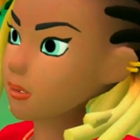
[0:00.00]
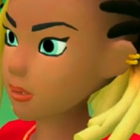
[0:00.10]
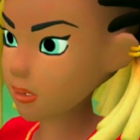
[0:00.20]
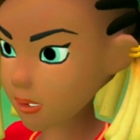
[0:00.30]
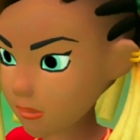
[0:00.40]

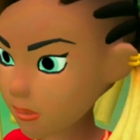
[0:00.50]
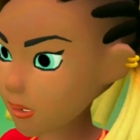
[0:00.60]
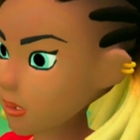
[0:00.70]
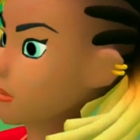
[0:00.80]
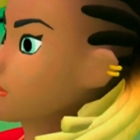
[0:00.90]
muss alles
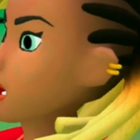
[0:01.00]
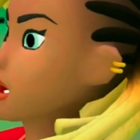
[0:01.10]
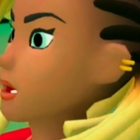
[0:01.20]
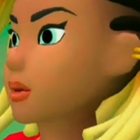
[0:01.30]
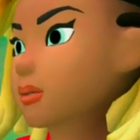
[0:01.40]
so
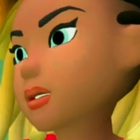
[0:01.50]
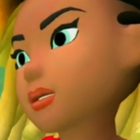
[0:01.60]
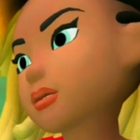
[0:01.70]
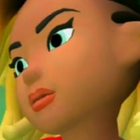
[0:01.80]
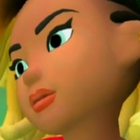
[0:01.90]

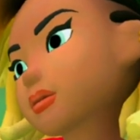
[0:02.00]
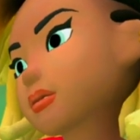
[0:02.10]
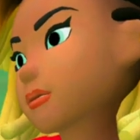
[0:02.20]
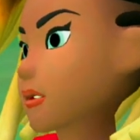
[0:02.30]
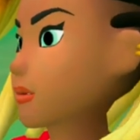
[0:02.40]
passieren, ist
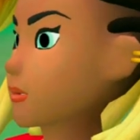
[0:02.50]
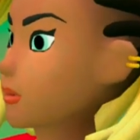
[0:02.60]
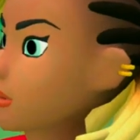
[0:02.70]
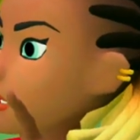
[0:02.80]
aber noch nicht